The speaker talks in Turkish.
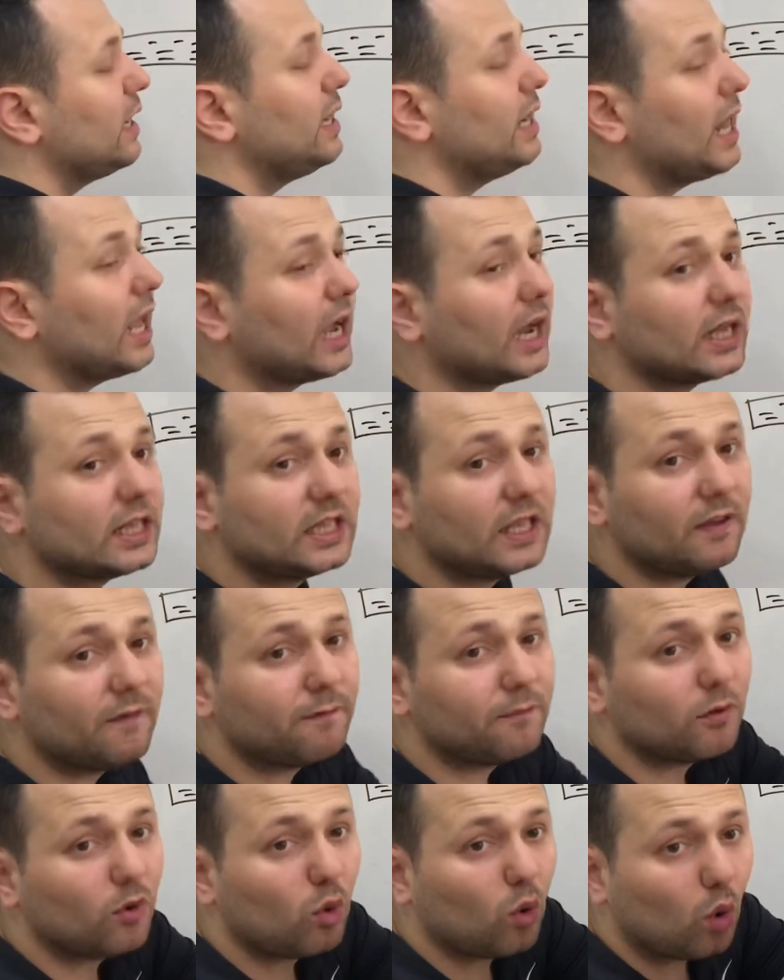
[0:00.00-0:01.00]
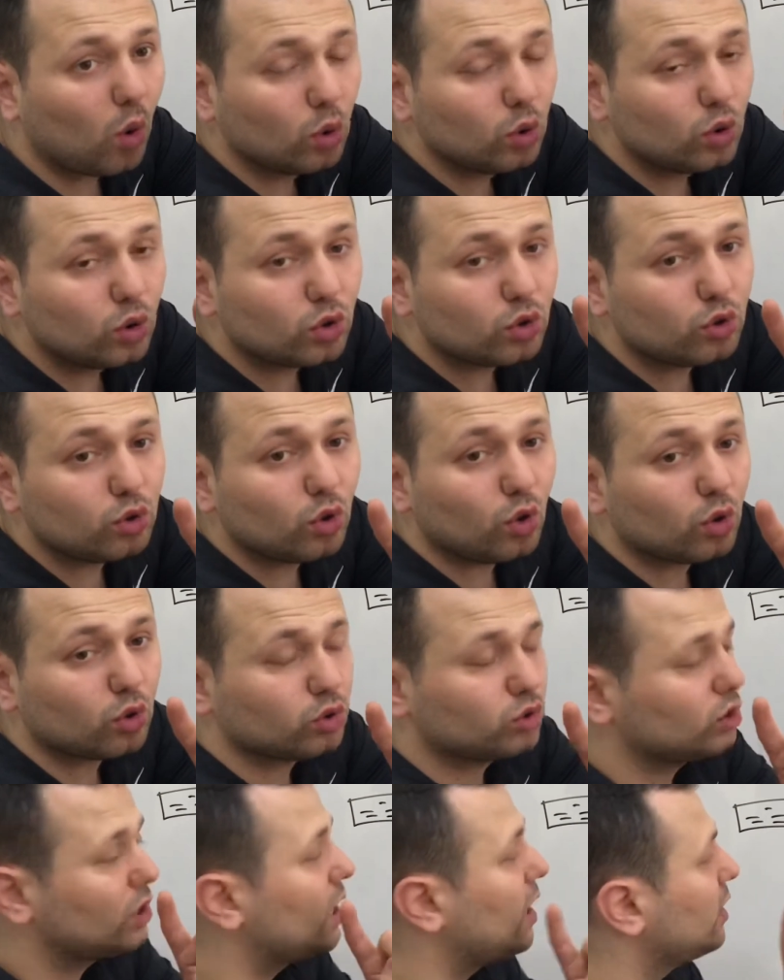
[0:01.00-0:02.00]
negatif olur
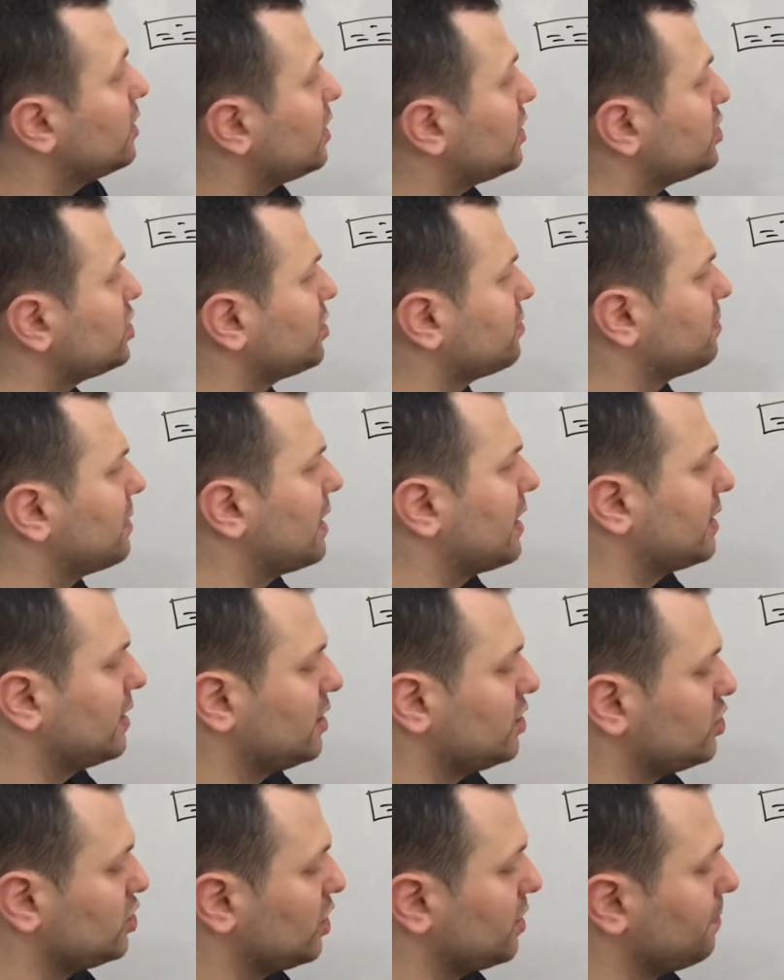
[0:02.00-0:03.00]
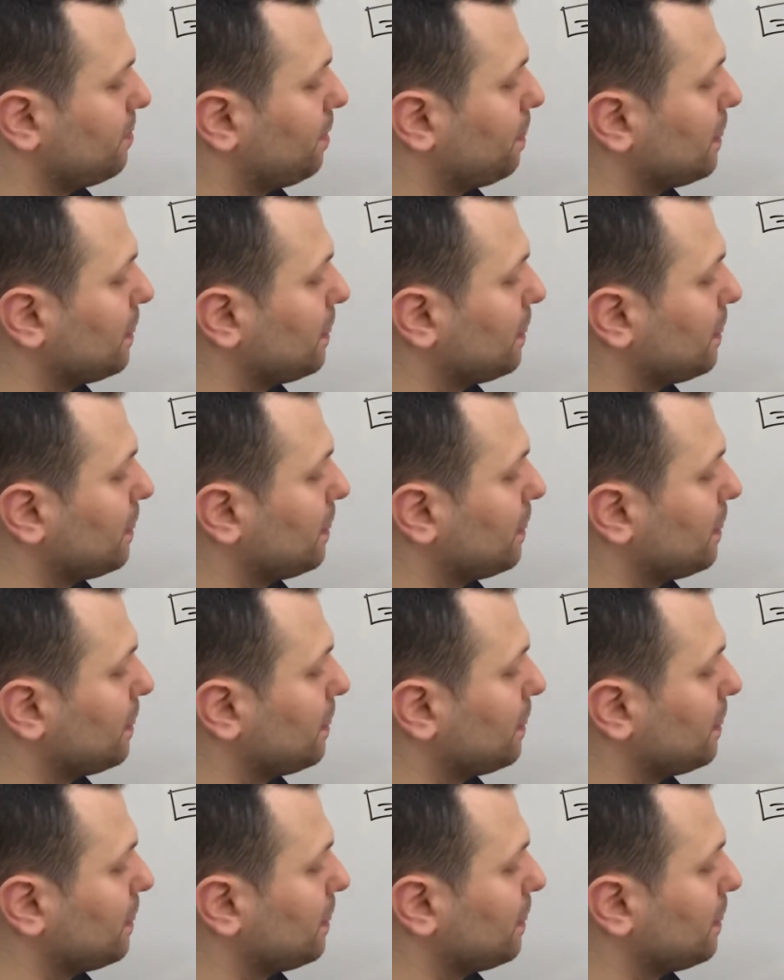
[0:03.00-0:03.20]
diyoruz. Anlaştık mı arkadaşlarım?